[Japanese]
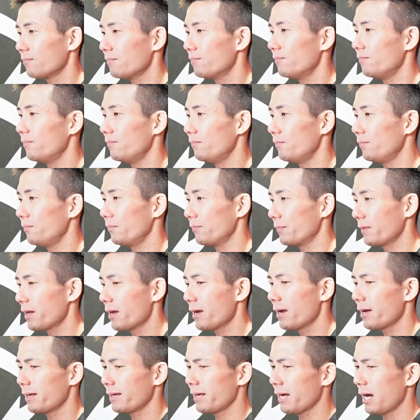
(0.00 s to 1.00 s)
うん
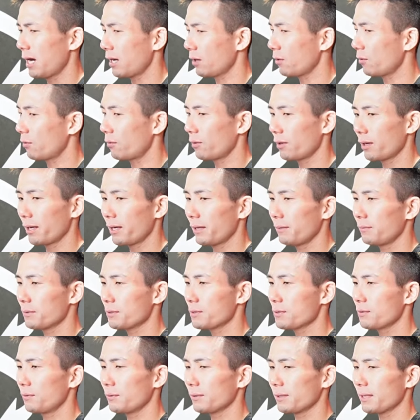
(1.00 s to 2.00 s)
いやここら辺も
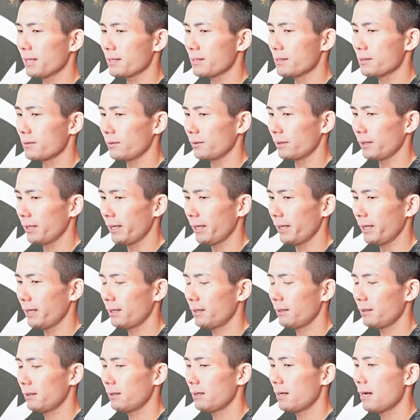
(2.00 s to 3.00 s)
そうなんですよね
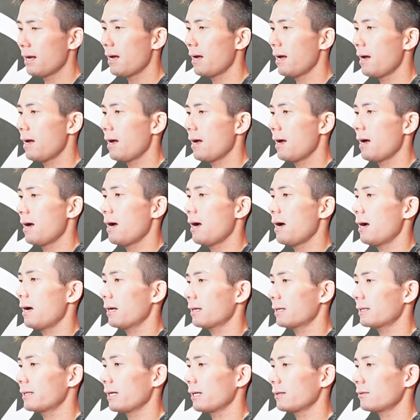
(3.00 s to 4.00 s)

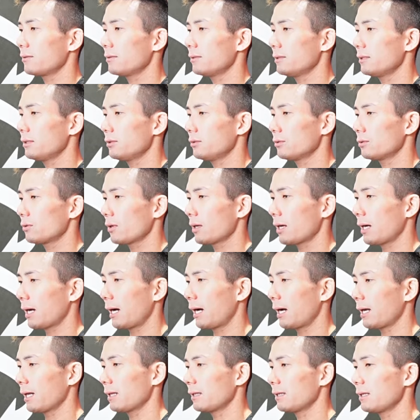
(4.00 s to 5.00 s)
逆に言うと
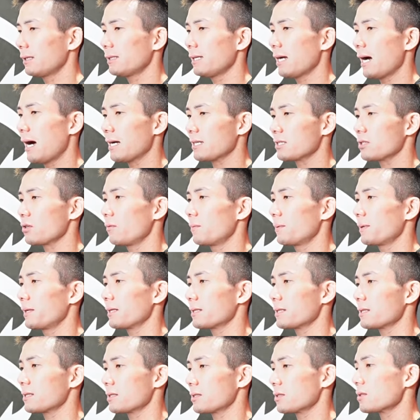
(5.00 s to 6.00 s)
体に遊びが
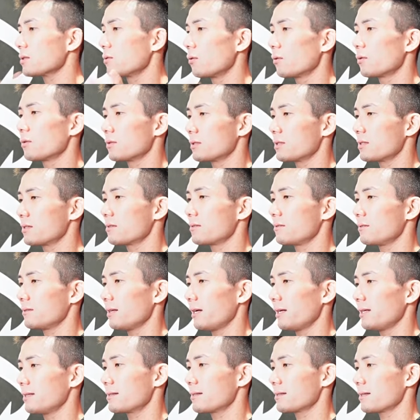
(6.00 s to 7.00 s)
すごく少
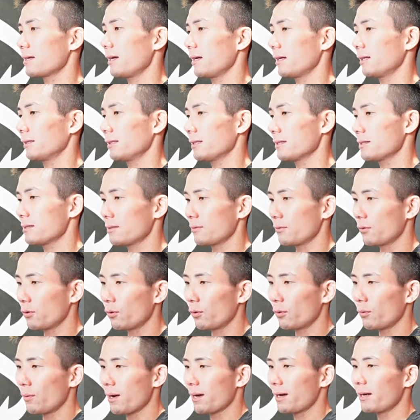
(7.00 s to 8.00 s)
ない使い方です
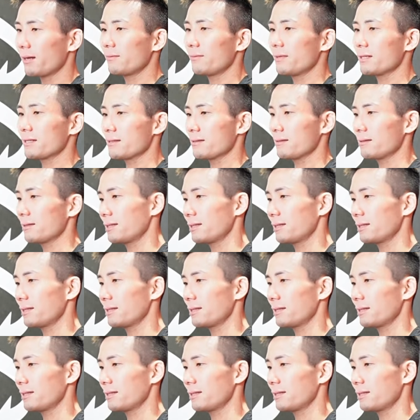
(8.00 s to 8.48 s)
こう分かります